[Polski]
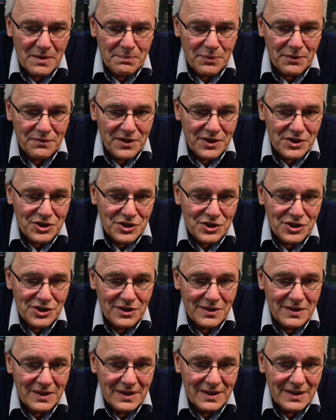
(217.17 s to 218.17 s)

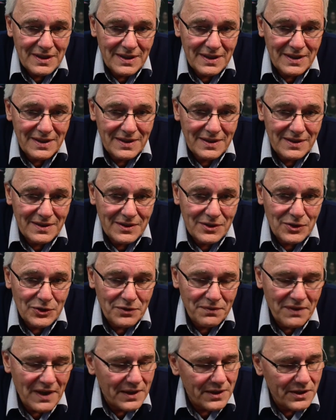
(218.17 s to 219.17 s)
powierzchni
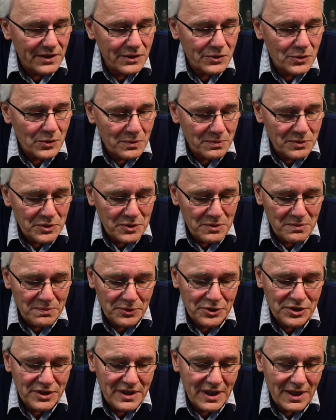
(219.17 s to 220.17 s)
hodowlanej, którą będziemy
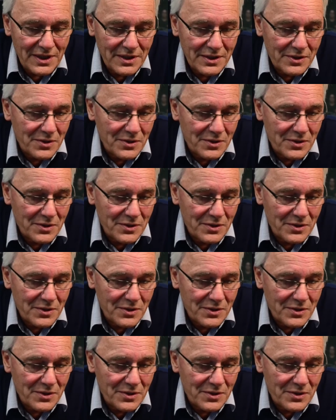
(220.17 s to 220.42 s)
posiadali,